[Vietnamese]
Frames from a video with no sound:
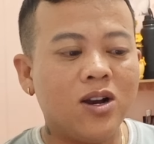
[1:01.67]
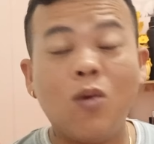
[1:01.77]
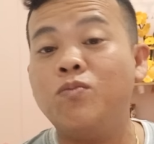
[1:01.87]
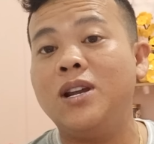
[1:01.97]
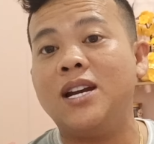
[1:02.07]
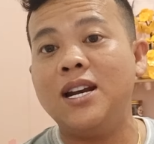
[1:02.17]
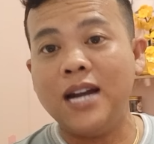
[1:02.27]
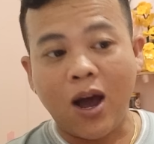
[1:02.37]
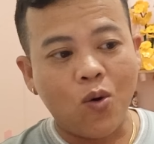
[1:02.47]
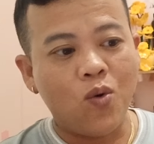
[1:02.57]
không đi đến
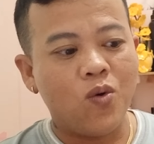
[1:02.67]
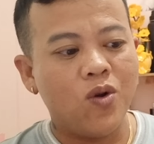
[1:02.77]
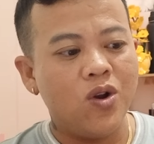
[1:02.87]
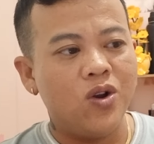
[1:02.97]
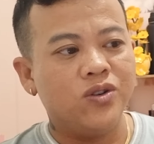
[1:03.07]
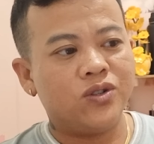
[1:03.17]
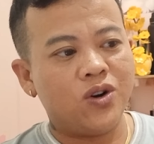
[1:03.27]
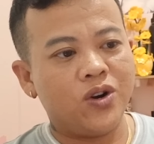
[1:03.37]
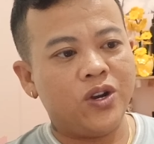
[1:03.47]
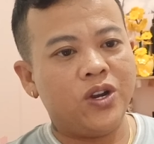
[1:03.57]
đâu
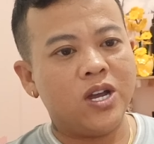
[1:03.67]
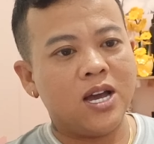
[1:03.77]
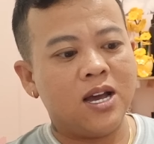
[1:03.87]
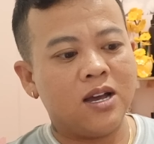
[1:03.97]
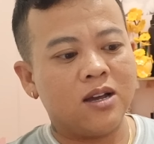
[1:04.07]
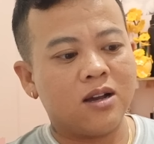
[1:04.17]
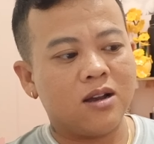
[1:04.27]
rồi à,